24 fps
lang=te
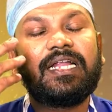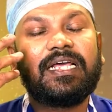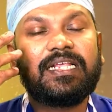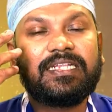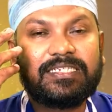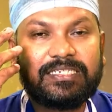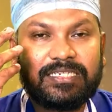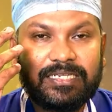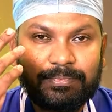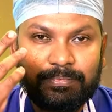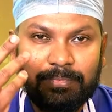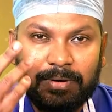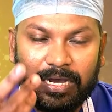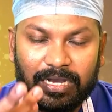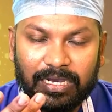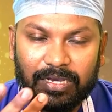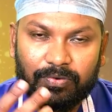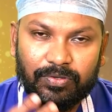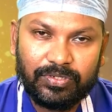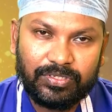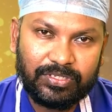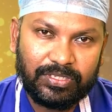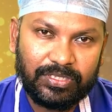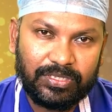డెన్సిటీ బాగా
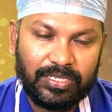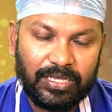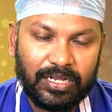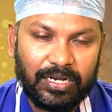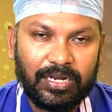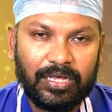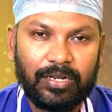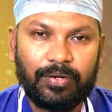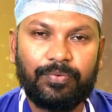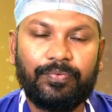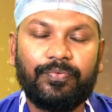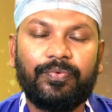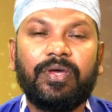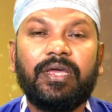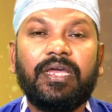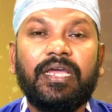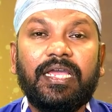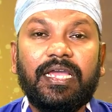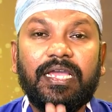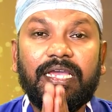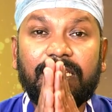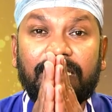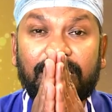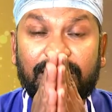వచ్చింది అన్నారు
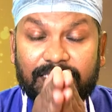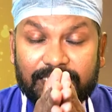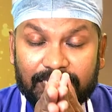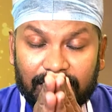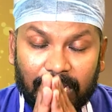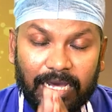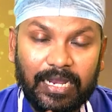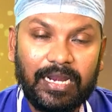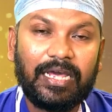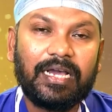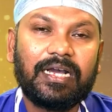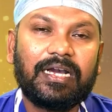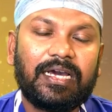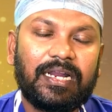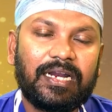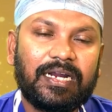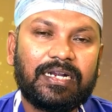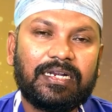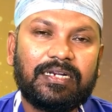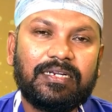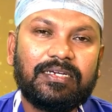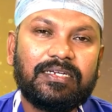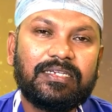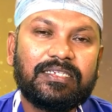ఇది చాలా
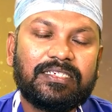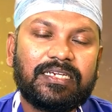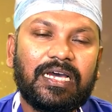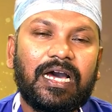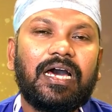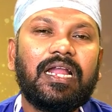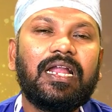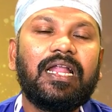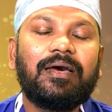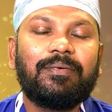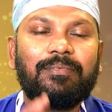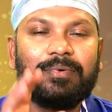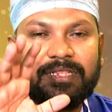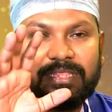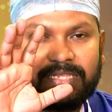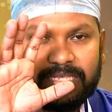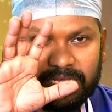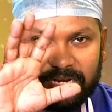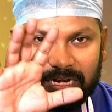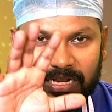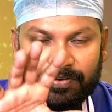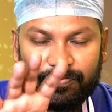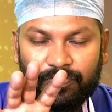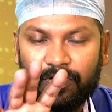కరెక్ట్ చాలామంది
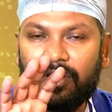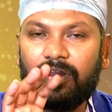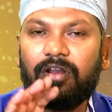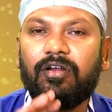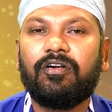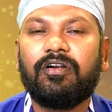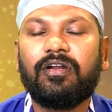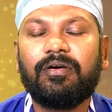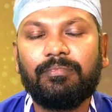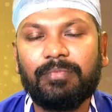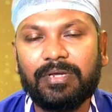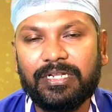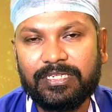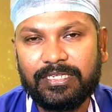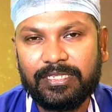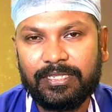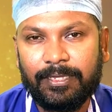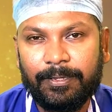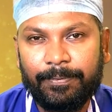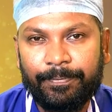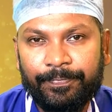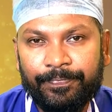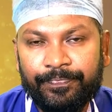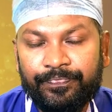ఇలా ఫాలో అవ్వడం మంచిది
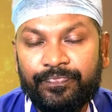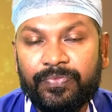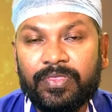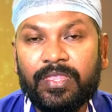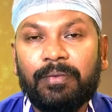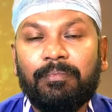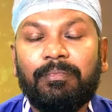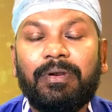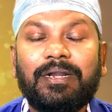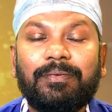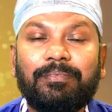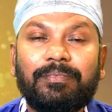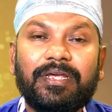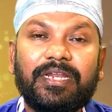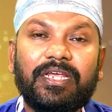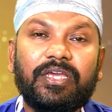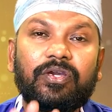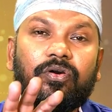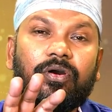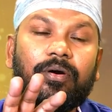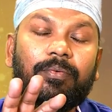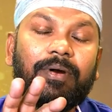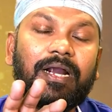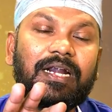బట్ మీరు
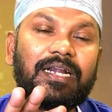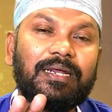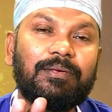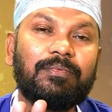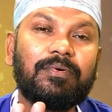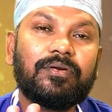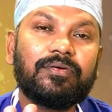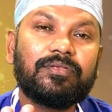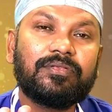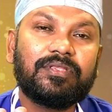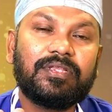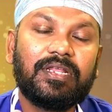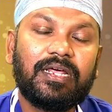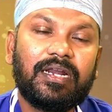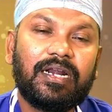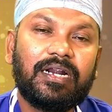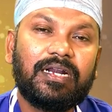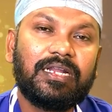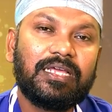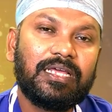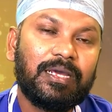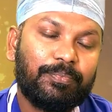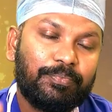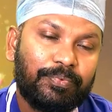ఇంకో మాట
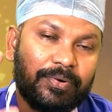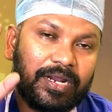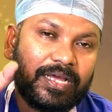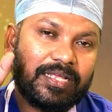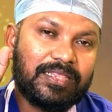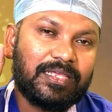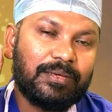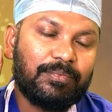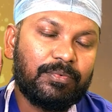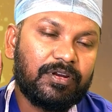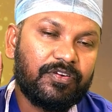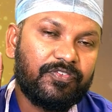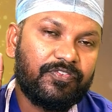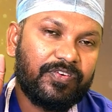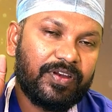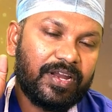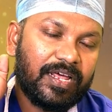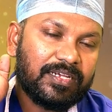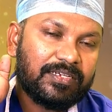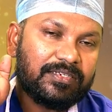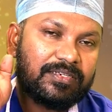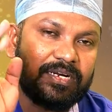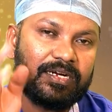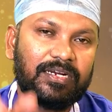ఏమడుగుతున్నారంటే ఎప్పుడైతే మీరు
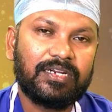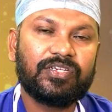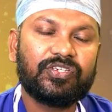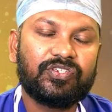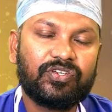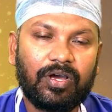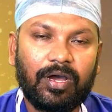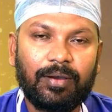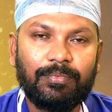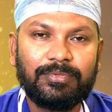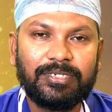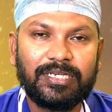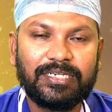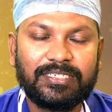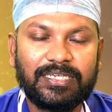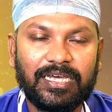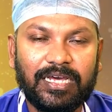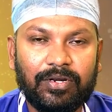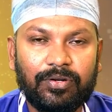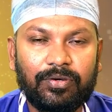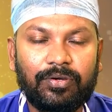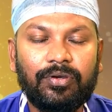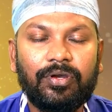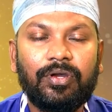ఫినాస్టైడ్ని స్టాప్
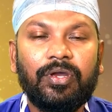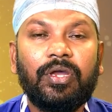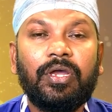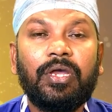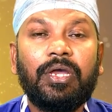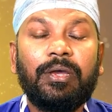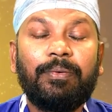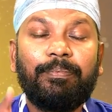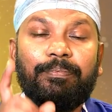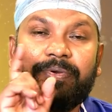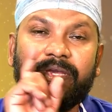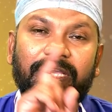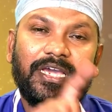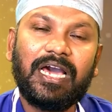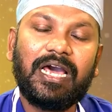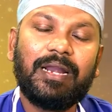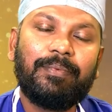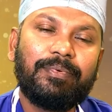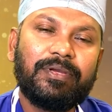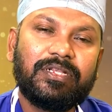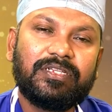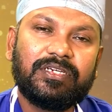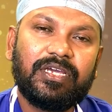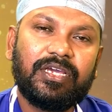చేశారో
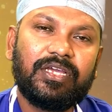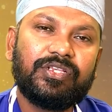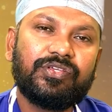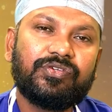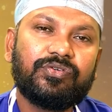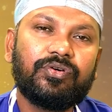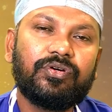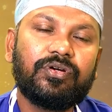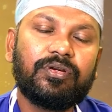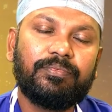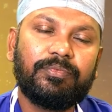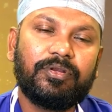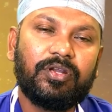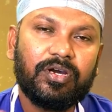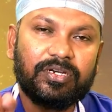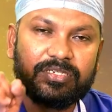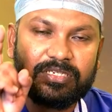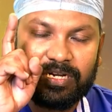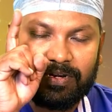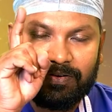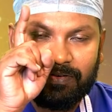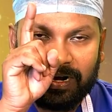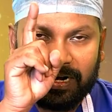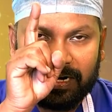పీఆర్పీ చేయించుకుంటూ
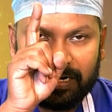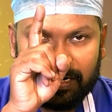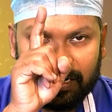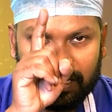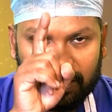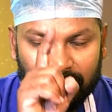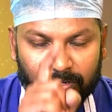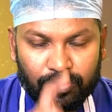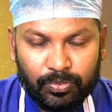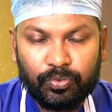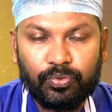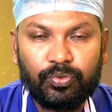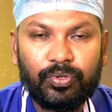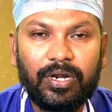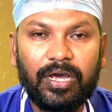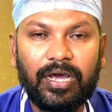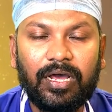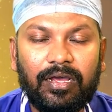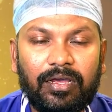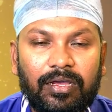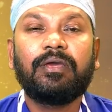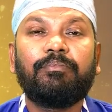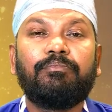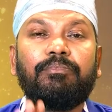మినాక్సిల్ వాడినా కూడా
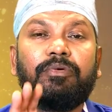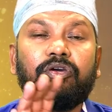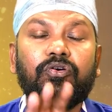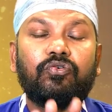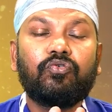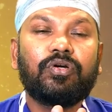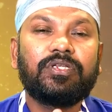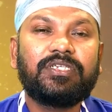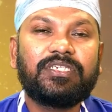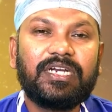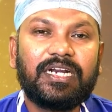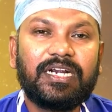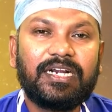మీకు వచ్చిన